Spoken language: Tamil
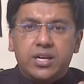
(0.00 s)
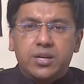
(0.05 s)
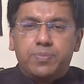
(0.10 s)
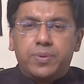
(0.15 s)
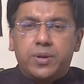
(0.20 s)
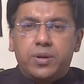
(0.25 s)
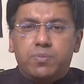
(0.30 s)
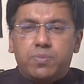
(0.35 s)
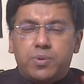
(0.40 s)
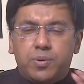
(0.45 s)
ரெண்டு
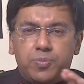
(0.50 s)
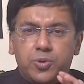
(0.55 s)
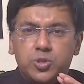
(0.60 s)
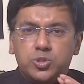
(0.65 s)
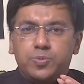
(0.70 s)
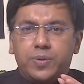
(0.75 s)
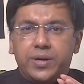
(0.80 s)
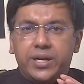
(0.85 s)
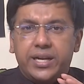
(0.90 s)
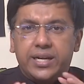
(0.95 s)
பேரும்
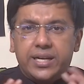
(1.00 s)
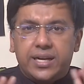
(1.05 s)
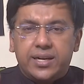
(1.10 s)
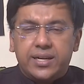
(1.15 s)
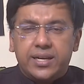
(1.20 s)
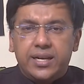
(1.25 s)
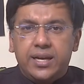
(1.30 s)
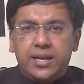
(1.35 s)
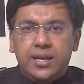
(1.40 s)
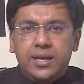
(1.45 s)
ப்ரொப்போஸ்
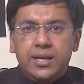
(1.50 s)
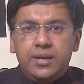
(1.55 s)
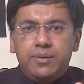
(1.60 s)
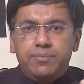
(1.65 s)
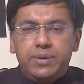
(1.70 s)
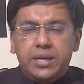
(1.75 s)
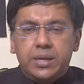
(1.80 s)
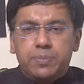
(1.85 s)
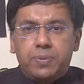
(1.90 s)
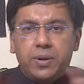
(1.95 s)
பண்ணிட்டாங்க
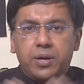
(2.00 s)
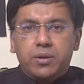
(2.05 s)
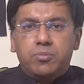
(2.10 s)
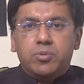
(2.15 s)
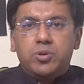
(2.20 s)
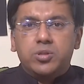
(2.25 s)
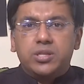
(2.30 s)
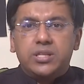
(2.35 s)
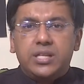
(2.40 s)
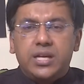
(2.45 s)
மீட்
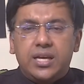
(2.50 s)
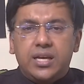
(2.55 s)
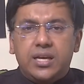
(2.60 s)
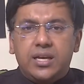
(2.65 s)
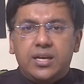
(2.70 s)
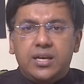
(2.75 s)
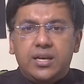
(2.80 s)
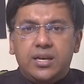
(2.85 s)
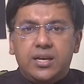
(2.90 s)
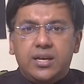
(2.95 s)
பண்ணும்போது தான்
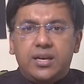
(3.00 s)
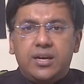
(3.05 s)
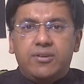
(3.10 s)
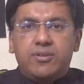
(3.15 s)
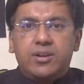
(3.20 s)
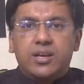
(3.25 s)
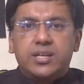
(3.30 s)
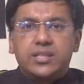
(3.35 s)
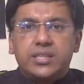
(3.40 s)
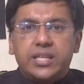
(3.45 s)

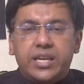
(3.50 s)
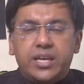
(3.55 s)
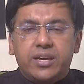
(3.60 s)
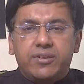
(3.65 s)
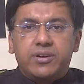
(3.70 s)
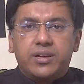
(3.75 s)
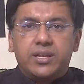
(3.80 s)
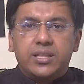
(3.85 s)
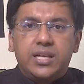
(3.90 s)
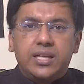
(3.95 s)
அவளுக்கு தெரிய
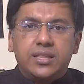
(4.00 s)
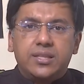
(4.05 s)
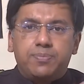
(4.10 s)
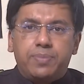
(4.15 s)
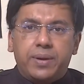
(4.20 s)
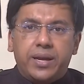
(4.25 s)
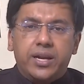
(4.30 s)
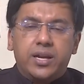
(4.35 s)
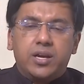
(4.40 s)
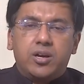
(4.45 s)
வருது அந்த
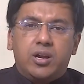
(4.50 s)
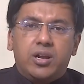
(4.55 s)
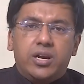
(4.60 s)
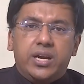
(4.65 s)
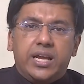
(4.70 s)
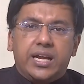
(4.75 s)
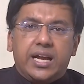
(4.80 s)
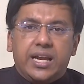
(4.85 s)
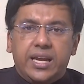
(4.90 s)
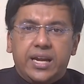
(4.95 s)
பையனுக்கு
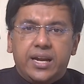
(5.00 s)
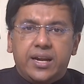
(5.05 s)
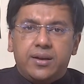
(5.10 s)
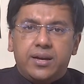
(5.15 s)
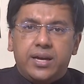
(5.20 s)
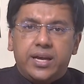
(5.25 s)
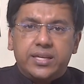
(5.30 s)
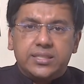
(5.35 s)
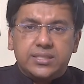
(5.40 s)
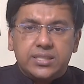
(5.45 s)
ஆல்ரெடி
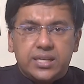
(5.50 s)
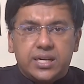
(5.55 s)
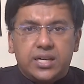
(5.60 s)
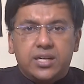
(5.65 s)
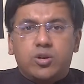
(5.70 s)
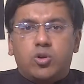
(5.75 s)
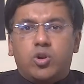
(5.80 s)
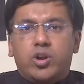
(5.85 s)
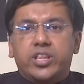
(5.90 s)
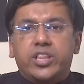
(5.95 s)
கல்யாணம் ஆயிடுச்சு
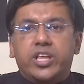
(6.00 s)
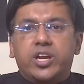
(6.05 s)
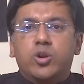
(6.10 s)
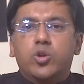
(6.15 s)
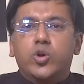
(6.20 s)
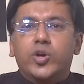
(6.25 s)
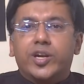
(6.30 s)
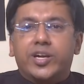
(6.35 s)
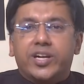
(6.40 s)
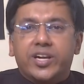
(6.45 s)
ரெண்டு
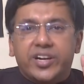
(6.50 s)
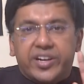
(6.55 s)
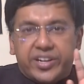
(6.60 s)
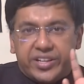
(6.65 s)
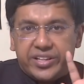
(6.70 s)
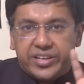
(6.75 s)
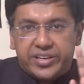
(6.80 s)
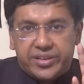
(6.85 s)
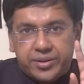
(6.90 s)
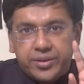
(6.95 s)
குழந்தைங்களும்
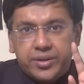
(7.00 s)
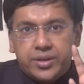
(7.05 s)
இருக்குன்றது